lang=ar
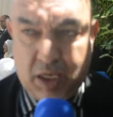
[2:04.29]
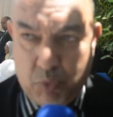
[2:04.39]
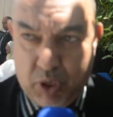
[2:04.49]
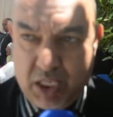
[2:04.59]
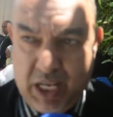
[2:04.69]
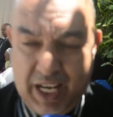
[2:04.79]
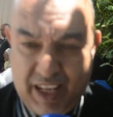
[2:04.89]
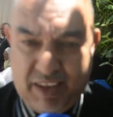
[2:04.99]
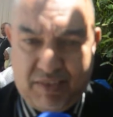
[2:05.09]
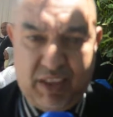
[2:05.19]
المراجعه
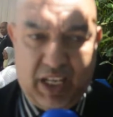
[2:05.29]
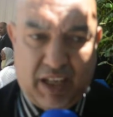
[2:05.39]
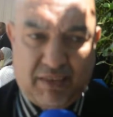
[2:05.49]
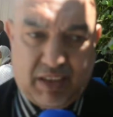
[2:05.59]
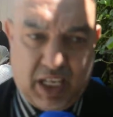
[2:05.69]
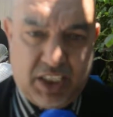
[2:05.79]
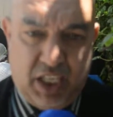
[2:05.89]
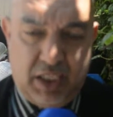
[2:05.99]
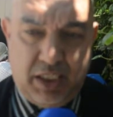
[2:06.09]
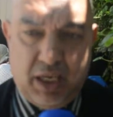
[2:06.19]
الاساسيه اللي خاصها
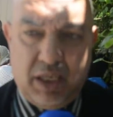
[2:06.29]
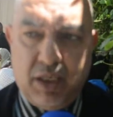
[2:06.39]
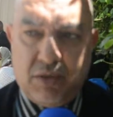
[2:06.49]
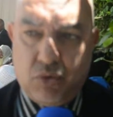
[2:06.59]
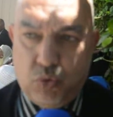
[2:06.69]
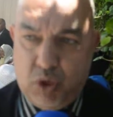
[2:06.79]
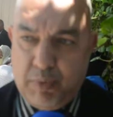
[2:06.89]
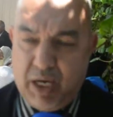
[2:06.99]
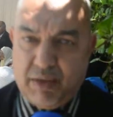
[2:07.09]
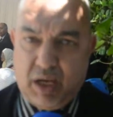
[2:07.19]
تراجع هي صندوق
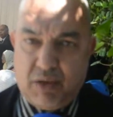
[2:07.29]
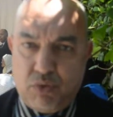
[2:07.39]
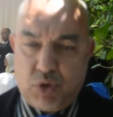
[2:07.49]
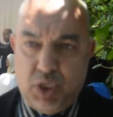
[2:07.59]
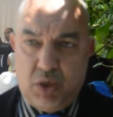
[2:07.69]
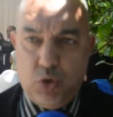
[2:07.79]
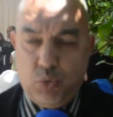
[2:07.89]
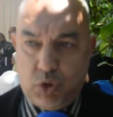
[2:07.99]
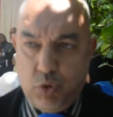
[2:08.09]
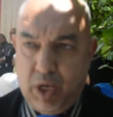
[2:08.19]
المقاصه خاص يرجع
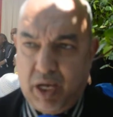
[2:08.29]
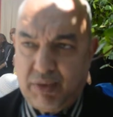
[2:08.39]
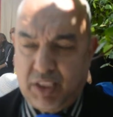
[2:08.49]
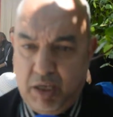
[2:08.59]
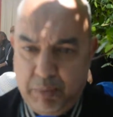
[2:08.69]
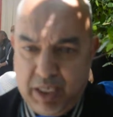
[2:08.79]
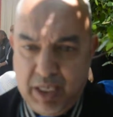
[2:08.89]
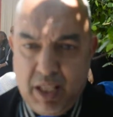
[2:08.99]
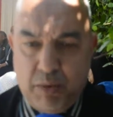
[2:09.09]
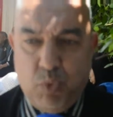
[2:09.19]
والدوله خاصها تحمي
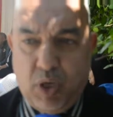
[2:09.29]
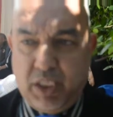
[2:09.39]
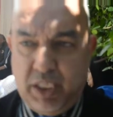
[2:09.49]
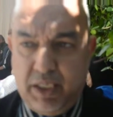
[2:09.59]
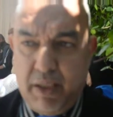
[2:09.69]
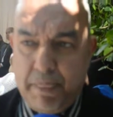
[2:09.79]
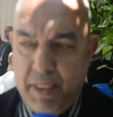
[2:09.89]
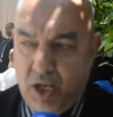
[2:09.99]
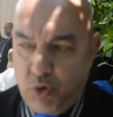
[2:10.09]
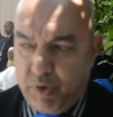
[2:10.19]
المواطنين
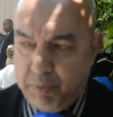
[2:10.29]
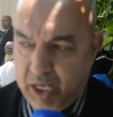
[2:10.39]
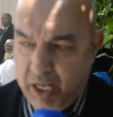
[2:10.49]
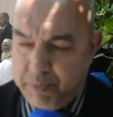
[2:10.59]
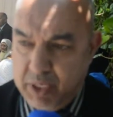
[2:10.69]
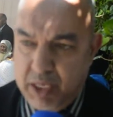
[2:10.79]
نحن في المغرب